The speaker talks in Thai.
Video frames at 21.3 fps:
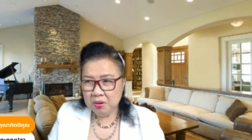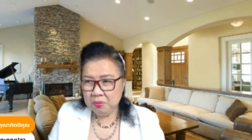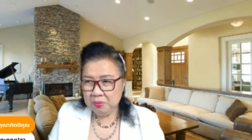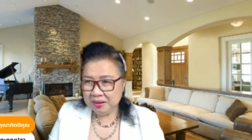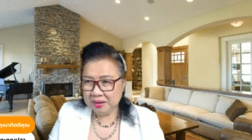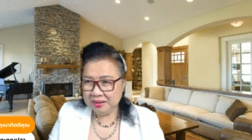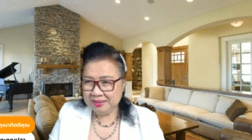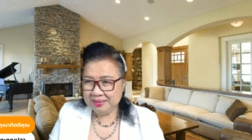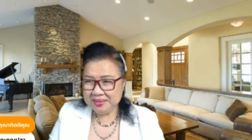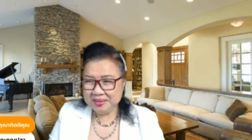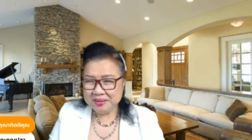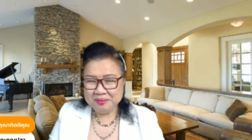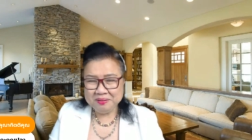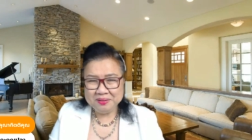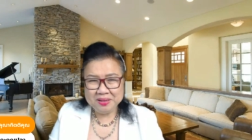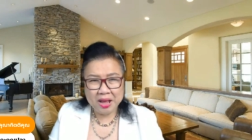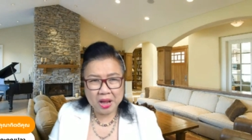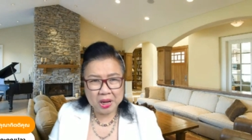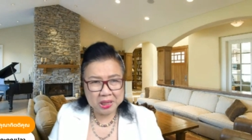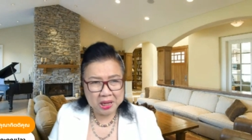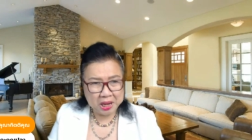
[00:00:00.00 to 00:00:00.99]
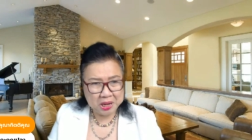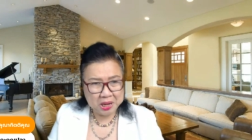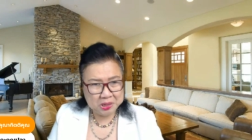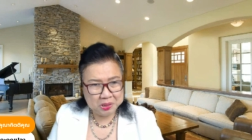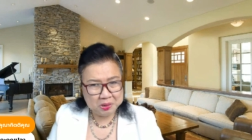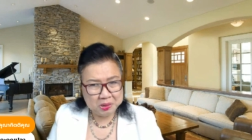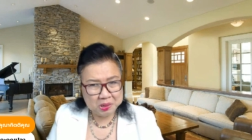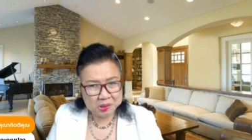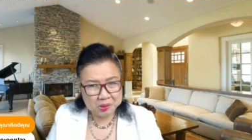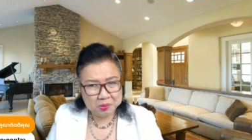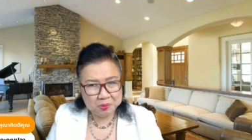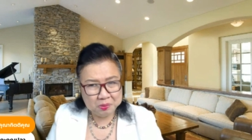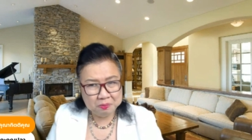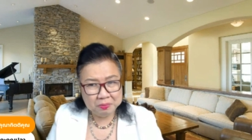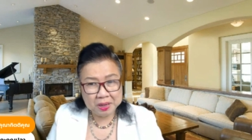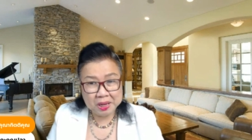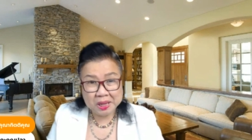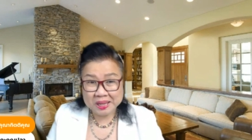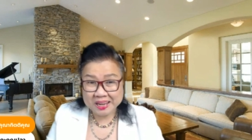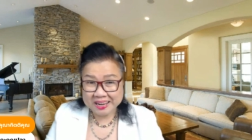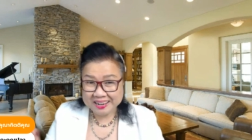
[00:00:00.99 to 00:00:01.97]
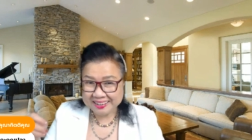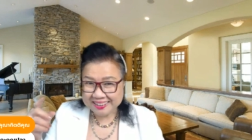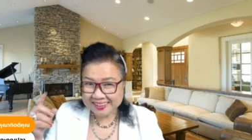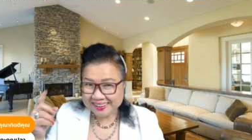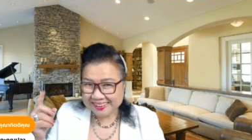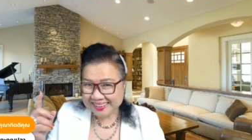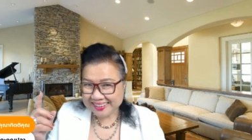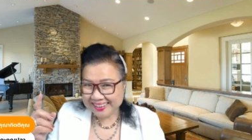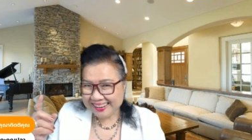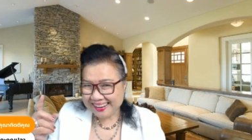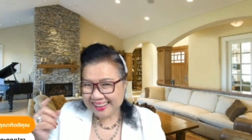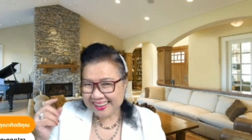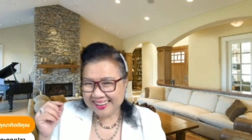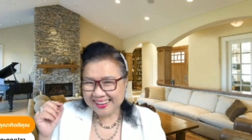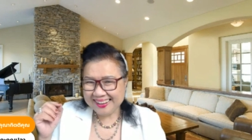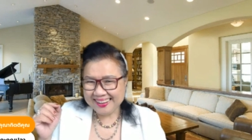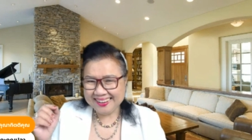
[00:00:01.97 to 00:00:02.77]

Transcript: วันนี้เขาอยากใส่ส้นสูงเหมือนซินเดอเรลล่า